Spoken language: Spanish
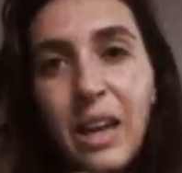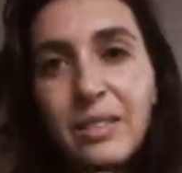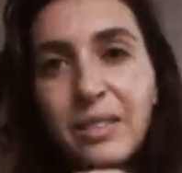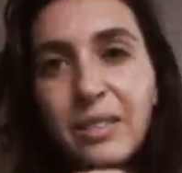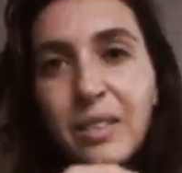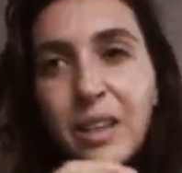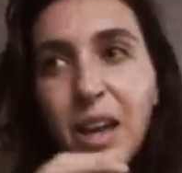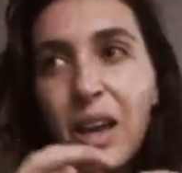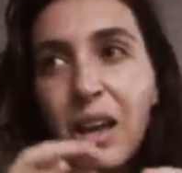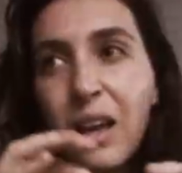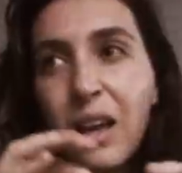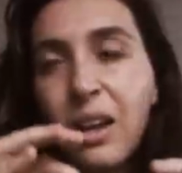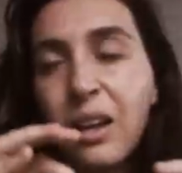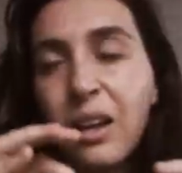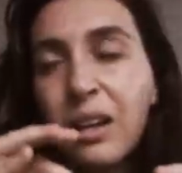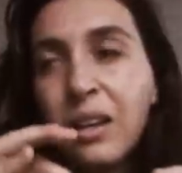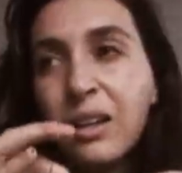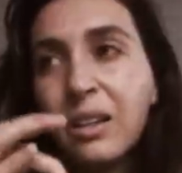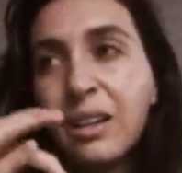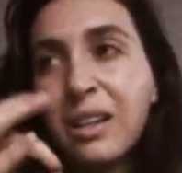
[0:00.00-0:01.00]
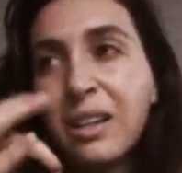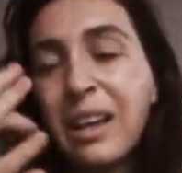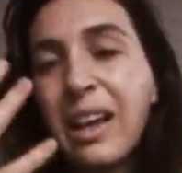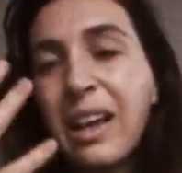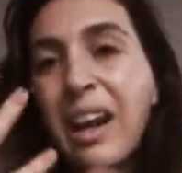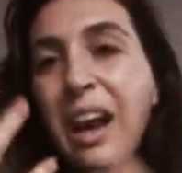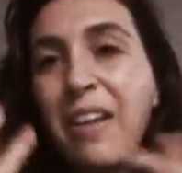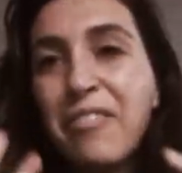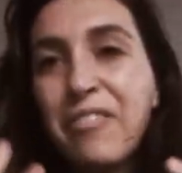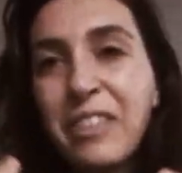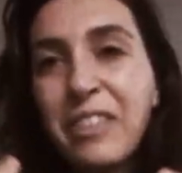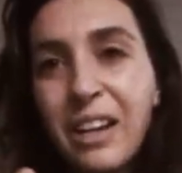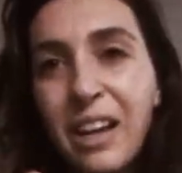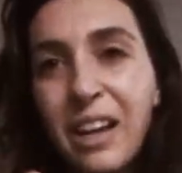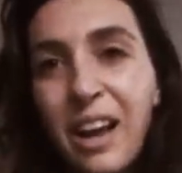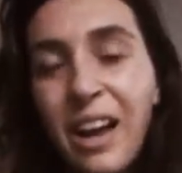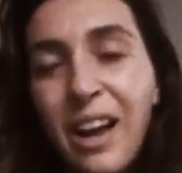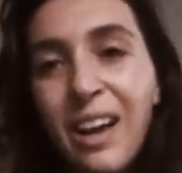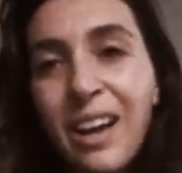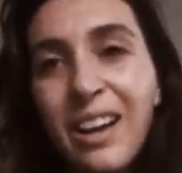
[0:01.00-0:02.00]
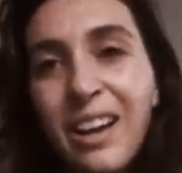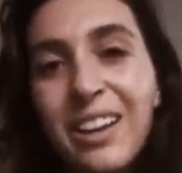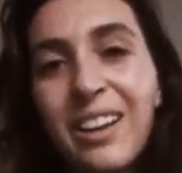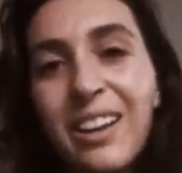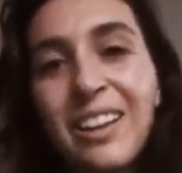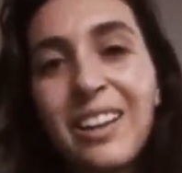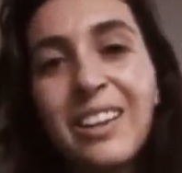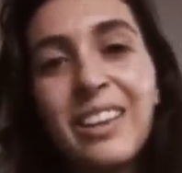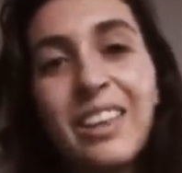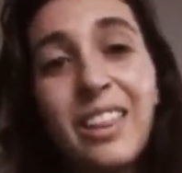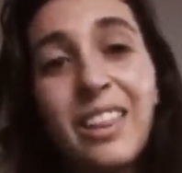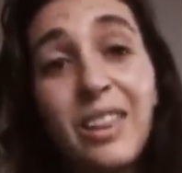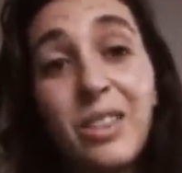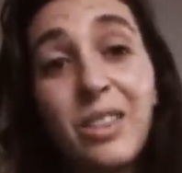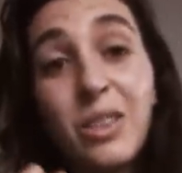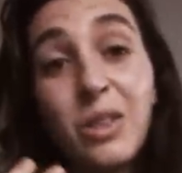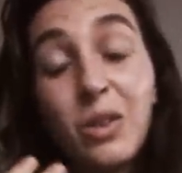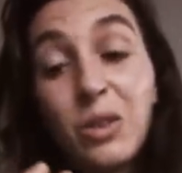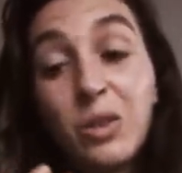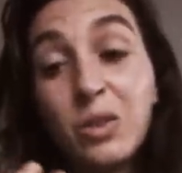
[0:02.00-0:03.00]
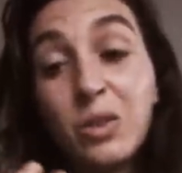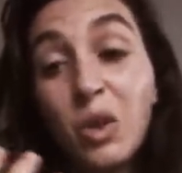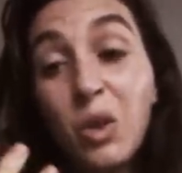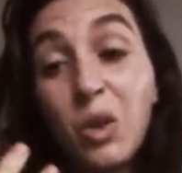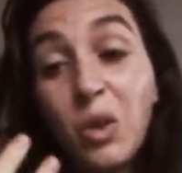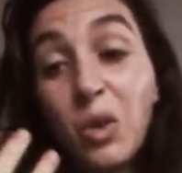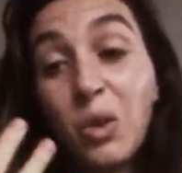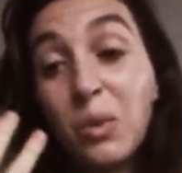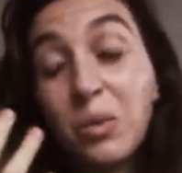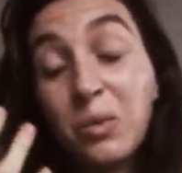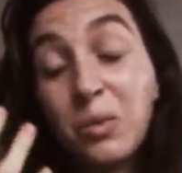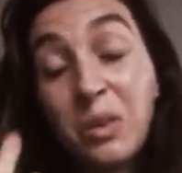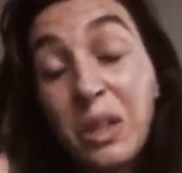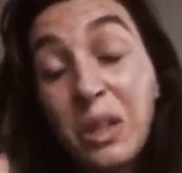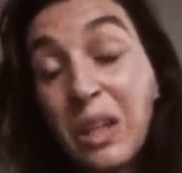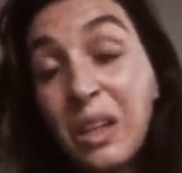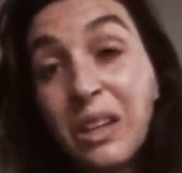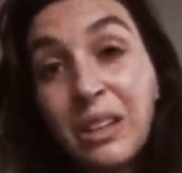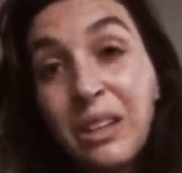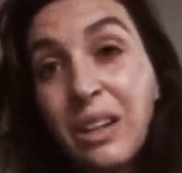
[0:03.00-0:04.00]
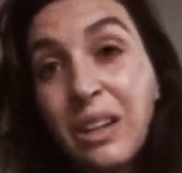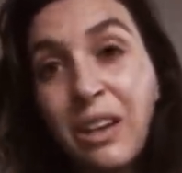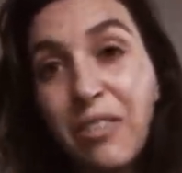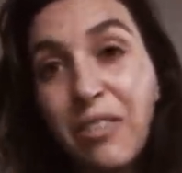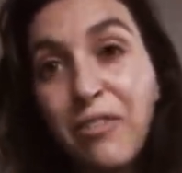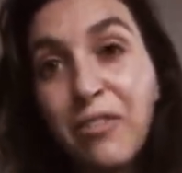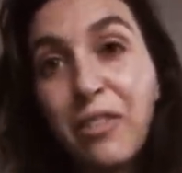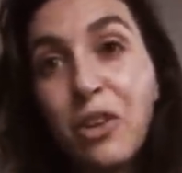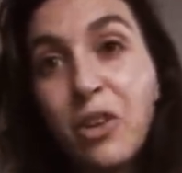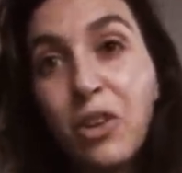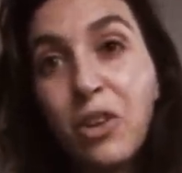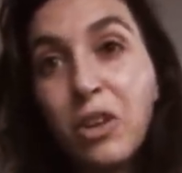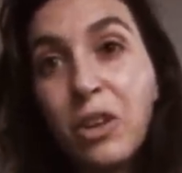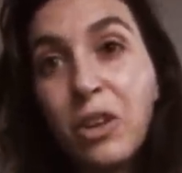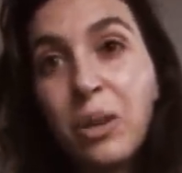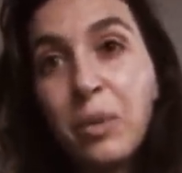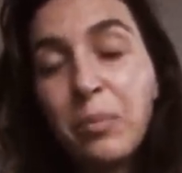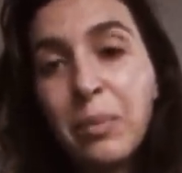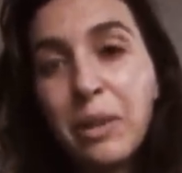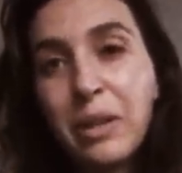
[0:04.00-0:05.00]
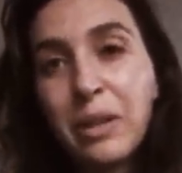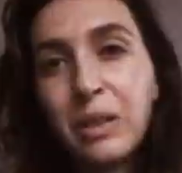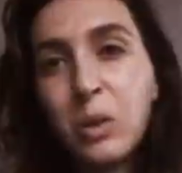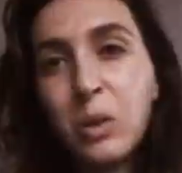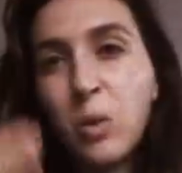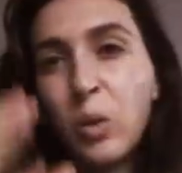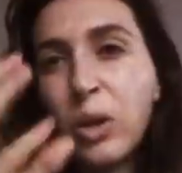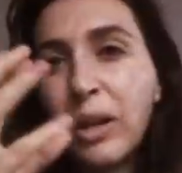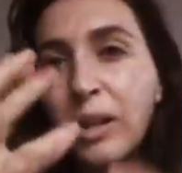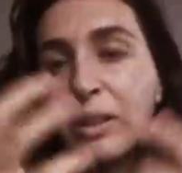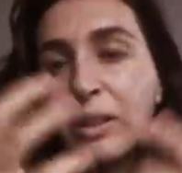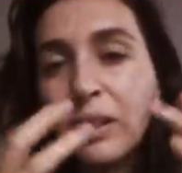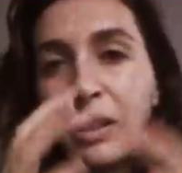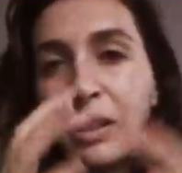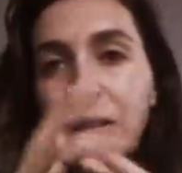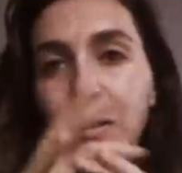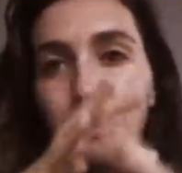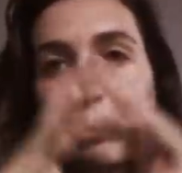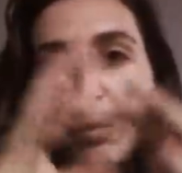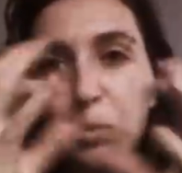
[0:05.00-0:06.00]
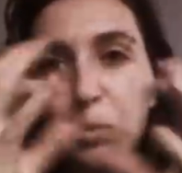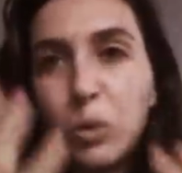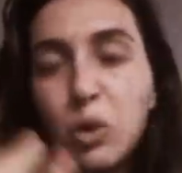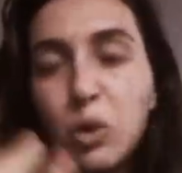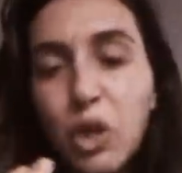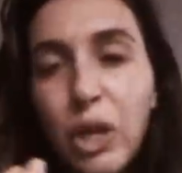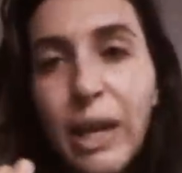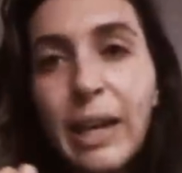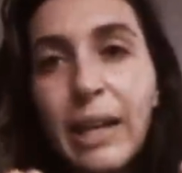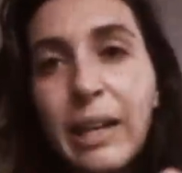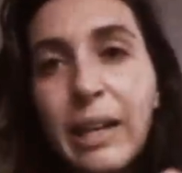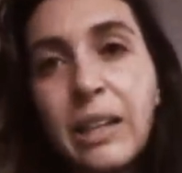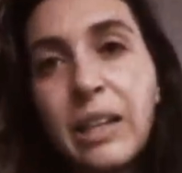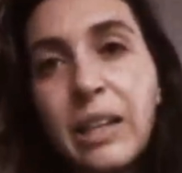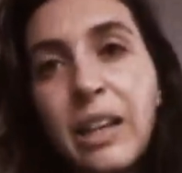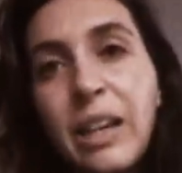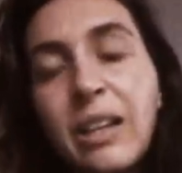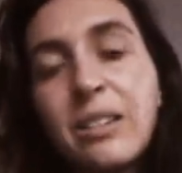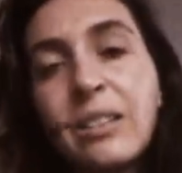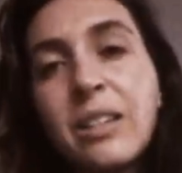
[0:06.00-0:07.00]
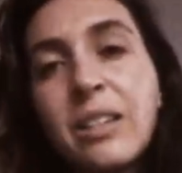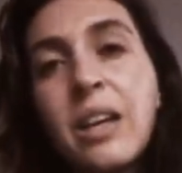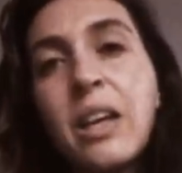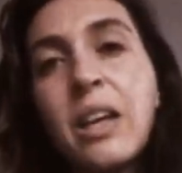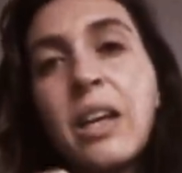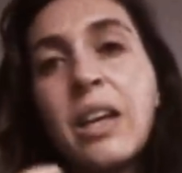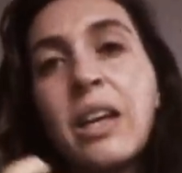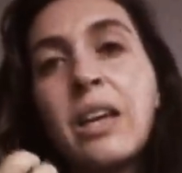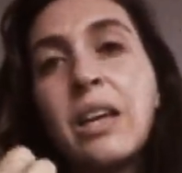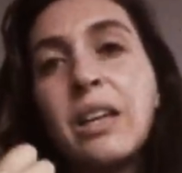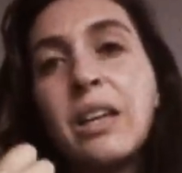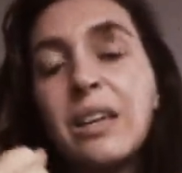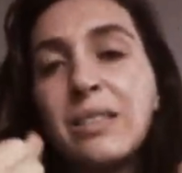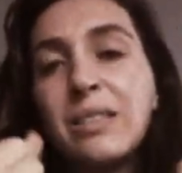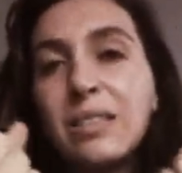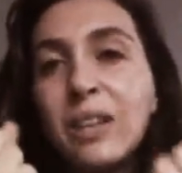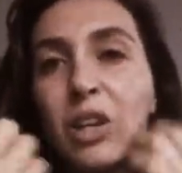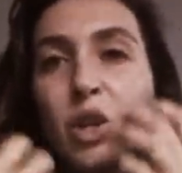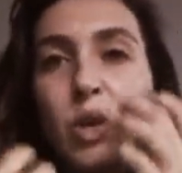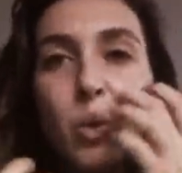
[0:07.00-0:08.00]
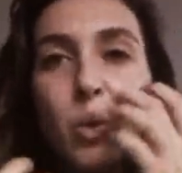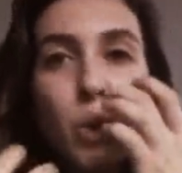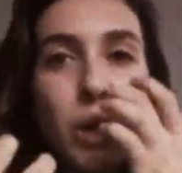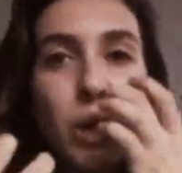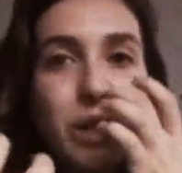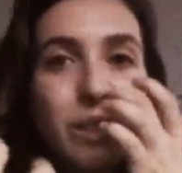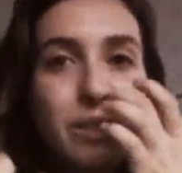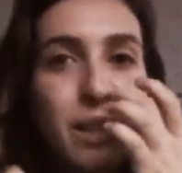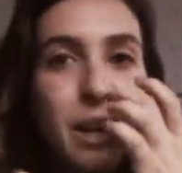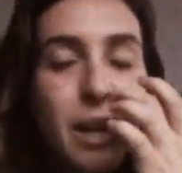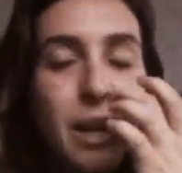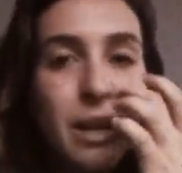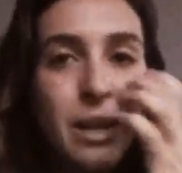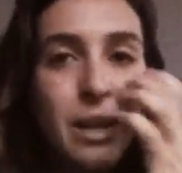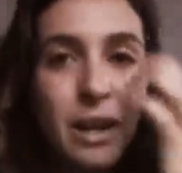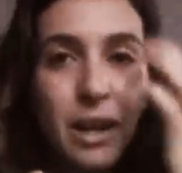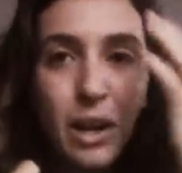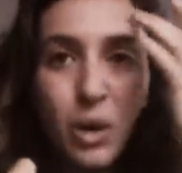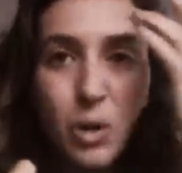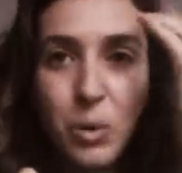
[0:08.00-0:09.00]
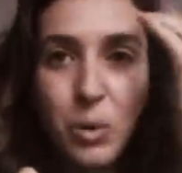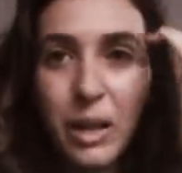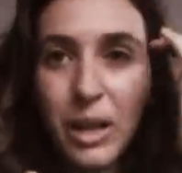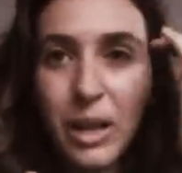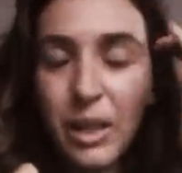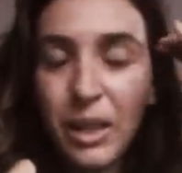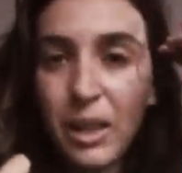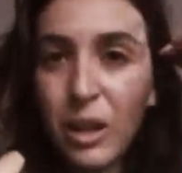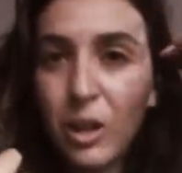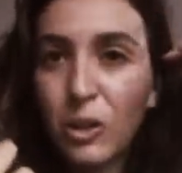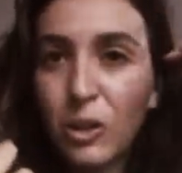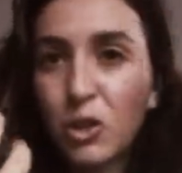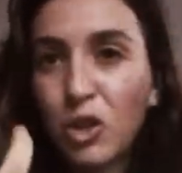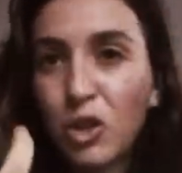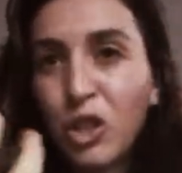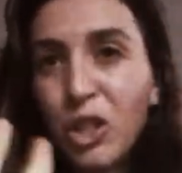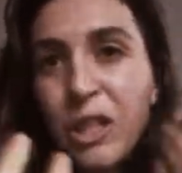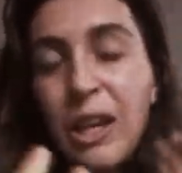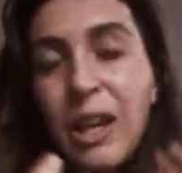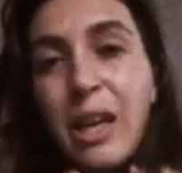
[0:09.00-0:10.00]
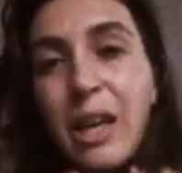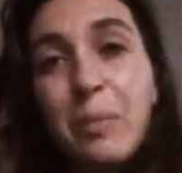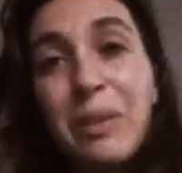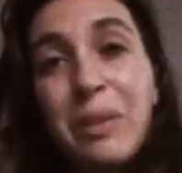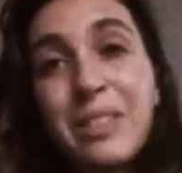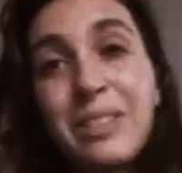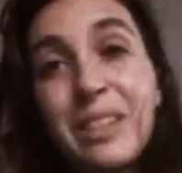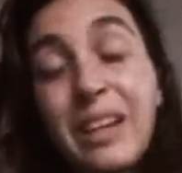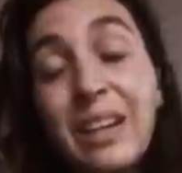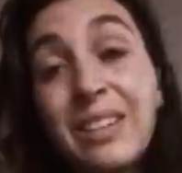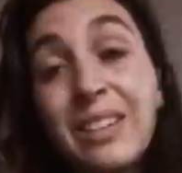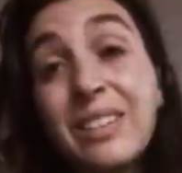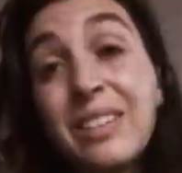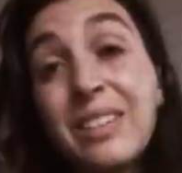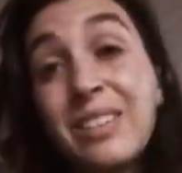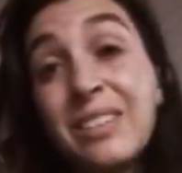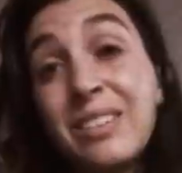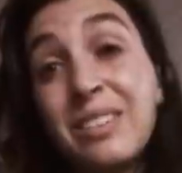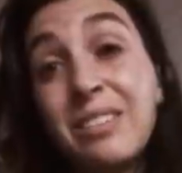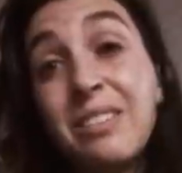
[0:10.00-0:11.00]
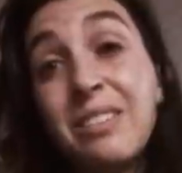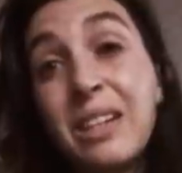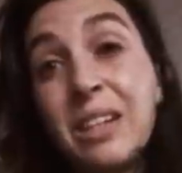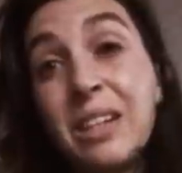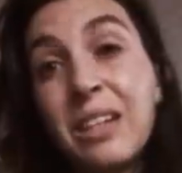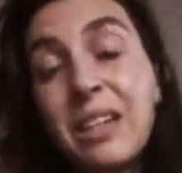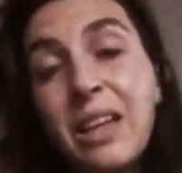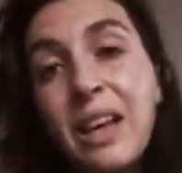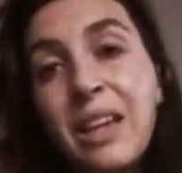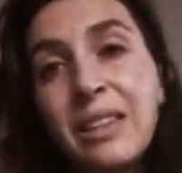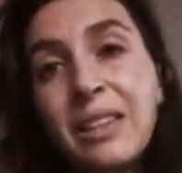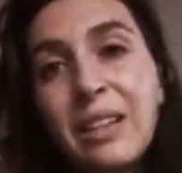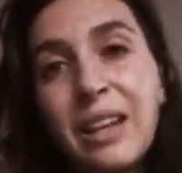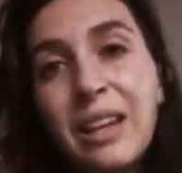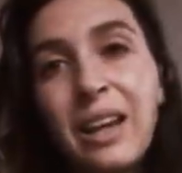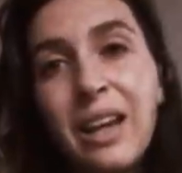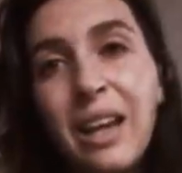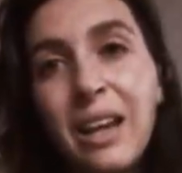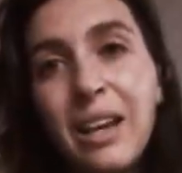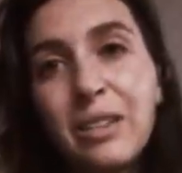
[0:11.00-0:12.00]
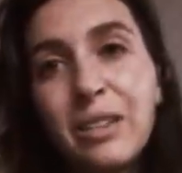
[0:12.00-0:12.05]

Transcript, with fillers: esta gráfica que dentro de todo tiene la flor en particular, tiene muchas líneas y esta crudeza en la obra de Gonshil, además de la sensibilidad, la